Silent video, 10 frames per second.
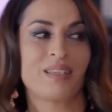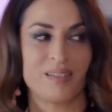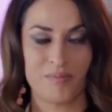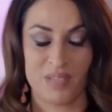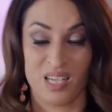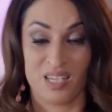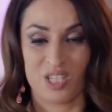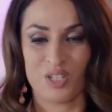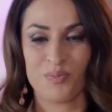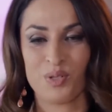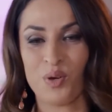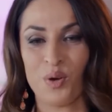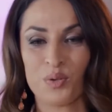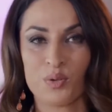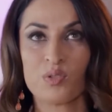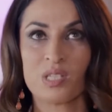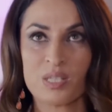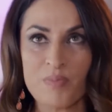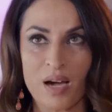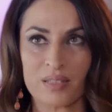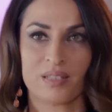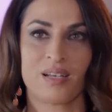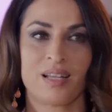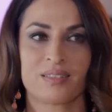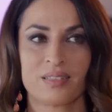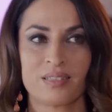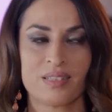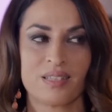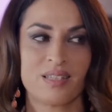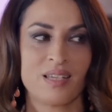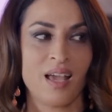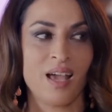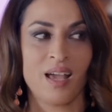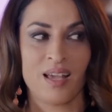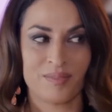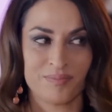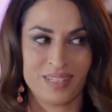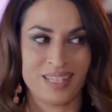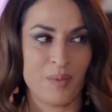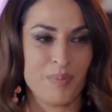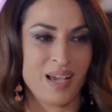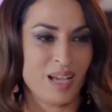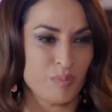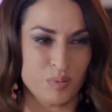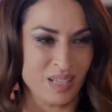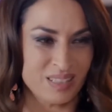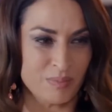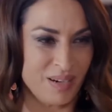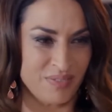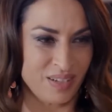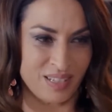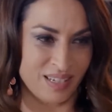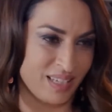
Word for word: أبداً خفت فتون تفكر إنه نحن يلي ذكرناه بتقوم تكتئب أكثر وأنا ما بدي